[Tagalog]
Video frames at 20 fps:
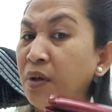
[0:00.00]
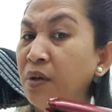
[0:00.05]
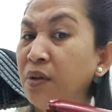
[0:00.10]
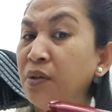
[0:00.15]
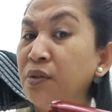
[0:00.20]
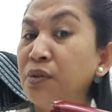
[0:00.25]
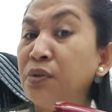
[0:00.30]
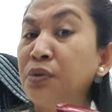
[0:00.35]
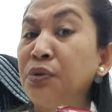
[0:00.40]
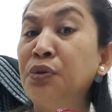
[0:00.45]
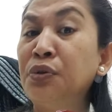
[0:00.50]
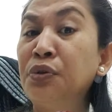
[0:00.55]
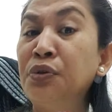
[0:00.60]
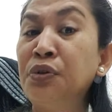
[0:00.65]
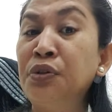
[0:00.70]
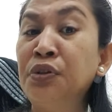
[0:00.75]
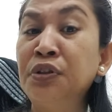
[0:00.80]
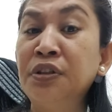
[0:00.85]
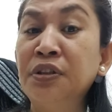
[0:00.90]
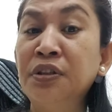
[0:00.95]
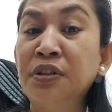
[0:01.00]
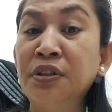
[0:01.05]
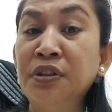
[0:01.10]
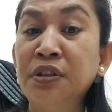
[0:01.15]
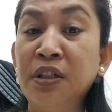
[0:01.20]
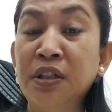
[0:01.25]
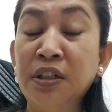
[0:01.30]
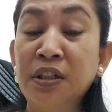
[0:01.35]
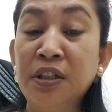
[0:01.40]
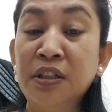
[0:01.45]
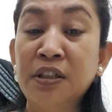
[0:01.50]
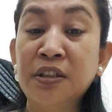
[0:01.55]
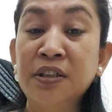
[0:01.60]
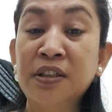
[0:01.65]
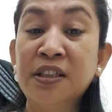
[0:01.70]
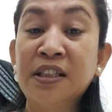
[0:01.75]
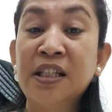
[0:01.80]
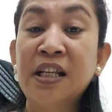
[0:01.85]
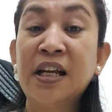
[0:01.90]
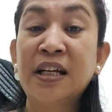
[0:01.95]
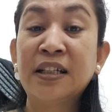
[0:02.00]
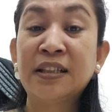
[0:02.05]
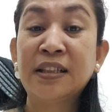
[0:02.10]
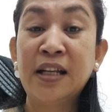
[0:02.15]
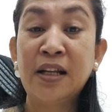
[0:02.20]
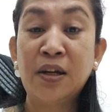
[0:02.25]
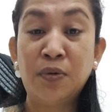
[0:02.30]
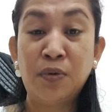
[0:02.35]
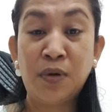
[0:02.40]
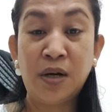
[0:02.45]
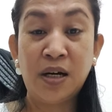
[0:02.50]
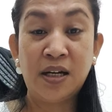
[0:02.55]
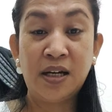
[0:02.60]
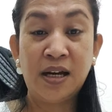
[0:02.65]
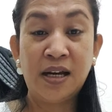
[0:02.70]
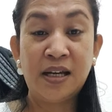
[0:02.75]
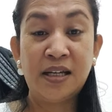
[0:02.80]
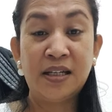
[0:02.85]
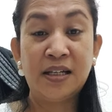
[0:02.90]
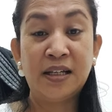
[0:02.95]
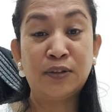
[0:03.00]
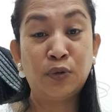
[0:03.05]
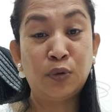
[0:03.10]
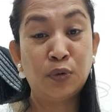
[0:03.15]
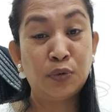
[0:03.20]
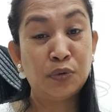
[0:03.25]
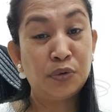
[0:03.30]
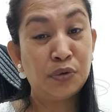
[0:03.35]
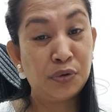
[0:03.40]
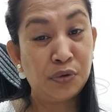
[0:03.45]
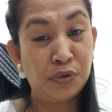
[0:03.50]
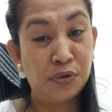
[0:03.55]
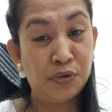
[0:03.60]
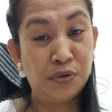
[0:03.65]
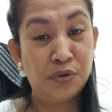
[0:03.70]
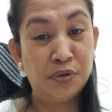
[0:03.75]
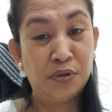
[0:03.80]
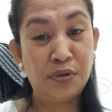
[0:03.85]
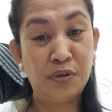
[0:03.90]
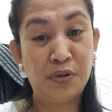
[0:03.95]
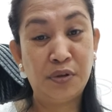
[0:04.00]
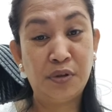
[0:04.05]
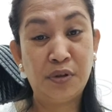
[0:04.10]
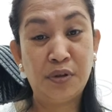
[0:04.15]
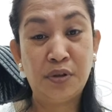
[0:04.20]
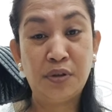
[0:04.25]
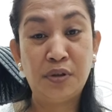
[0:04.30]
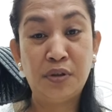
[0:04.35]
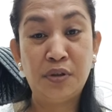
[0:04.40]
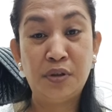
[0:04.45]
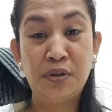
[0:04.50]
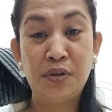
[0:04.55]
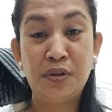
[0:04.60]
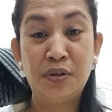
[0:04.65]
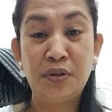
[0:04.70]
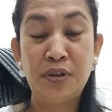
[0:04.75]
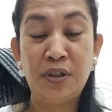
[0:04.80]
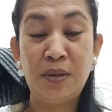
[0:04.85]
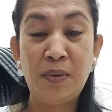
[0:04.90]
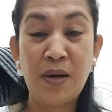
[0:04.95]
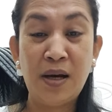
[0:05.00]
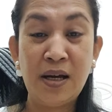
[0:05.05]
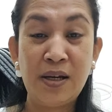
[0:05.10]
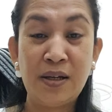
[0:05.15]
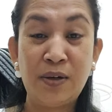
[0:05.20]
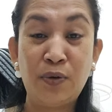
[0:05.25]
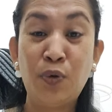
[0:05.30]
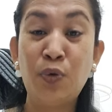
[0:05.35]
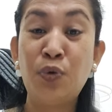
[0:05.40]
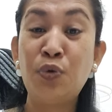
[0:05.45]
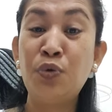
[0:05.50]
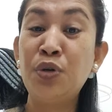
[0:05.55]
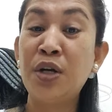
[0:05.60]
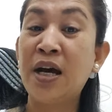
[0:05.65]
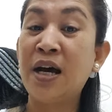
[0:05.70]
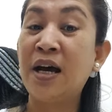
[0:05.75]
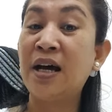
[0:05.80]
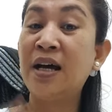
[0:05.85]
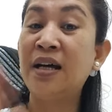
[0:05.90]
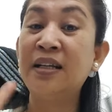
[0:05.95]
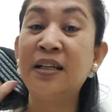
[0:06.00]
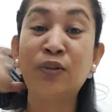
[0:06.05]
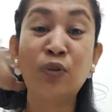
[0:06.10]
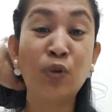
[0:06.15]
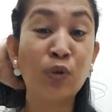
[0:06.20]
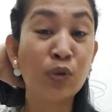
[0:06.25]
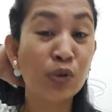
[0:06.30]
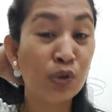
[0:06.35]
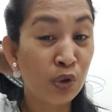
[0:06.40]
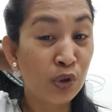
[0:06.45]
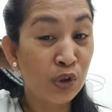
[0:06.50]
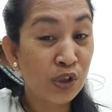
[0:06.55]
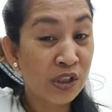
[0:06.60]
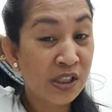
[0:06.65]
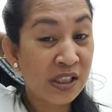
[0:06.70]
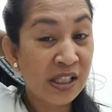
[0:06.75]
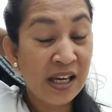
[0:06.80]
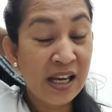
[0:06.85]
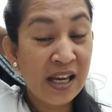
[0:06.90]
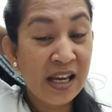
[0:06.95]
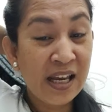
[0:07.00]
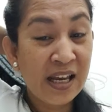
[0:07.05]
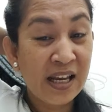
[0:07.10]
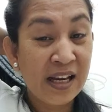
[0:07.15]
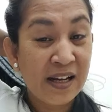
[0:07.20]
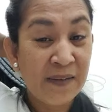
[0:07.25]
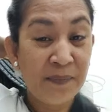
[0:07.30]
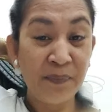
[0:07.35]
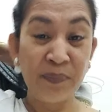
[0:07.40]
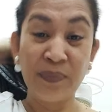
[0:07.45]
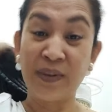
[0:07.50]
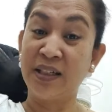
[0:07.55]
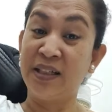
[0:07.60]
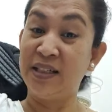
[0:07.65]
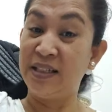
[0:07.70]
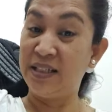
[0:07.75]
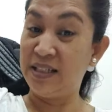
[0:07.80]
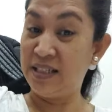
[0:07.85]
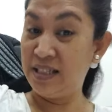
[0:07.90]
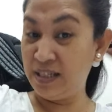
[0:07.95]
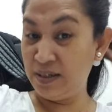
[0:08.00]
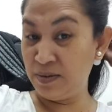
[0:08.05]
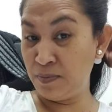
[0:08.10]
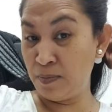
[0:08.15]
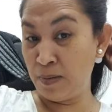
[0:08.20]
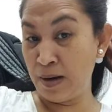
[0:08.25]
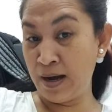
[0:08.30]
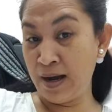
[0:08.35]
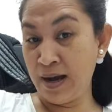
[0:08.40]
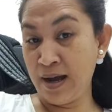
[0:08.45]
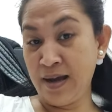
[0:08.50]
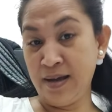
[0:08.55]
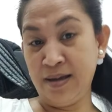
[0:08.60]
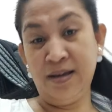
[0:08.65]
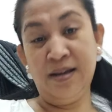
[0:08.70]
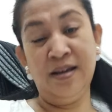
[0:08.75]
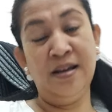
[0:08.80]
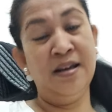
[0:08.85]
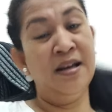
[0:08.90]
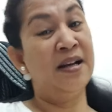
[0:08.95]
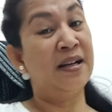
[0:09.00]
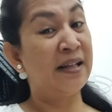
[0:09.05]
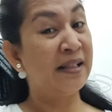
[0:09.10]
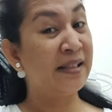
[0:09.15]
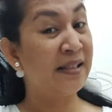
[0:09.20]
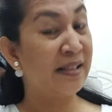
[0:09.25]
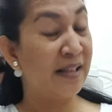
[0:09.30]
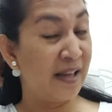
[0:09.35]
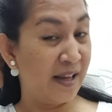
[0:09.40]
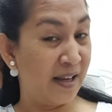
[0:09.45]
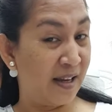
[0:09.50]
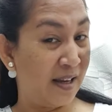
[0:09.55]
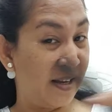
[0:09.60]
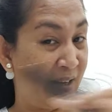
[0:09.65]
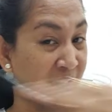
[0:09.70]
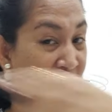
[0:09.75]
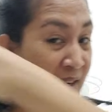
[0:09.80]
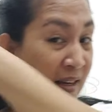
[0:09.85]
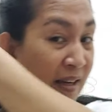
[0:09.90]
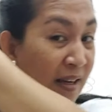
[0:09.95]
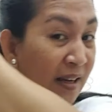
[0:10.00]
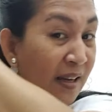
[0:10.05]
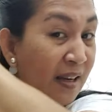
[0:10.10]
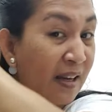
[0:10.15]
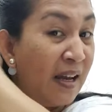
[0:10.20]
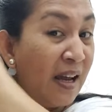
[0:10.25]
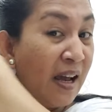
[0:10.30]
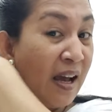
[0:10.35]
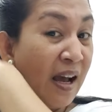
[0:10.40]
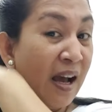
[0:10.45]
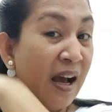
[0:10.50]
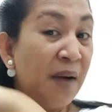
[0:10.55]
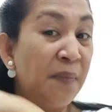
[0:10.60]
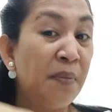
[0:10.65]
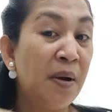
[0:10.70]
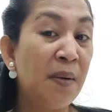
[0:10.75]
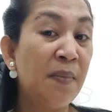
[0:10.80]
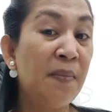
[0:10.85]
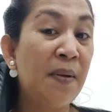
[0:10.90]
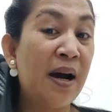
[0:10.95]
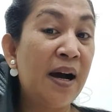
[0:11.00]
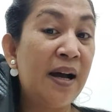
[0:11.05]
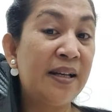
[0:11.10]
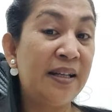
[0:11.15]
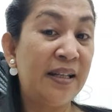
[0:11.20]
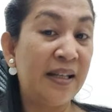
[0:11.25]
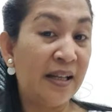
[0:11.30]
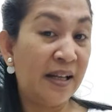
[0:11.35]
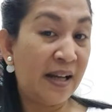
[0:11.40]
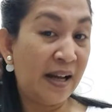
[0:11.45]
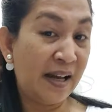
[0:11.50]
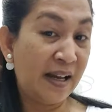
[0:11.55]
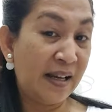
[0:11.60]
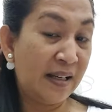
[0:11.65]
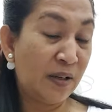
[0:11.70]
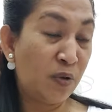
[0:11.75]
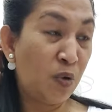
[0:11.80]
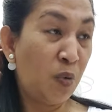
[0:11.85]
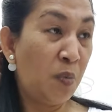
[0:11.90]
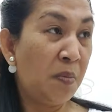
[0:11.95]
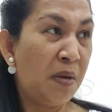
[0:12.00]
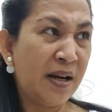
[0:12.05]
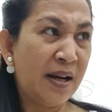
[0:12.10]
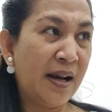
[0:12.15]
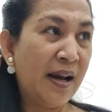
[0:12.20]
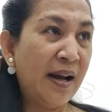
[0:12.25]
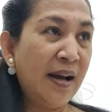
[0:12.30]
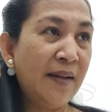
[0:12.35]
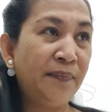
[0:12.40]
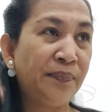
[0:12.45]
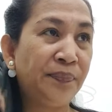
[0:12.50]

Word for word: So doon silang dalawa ay natukso. 'Di ba? Una natukso si Iba kasi ang babae ay kumbaga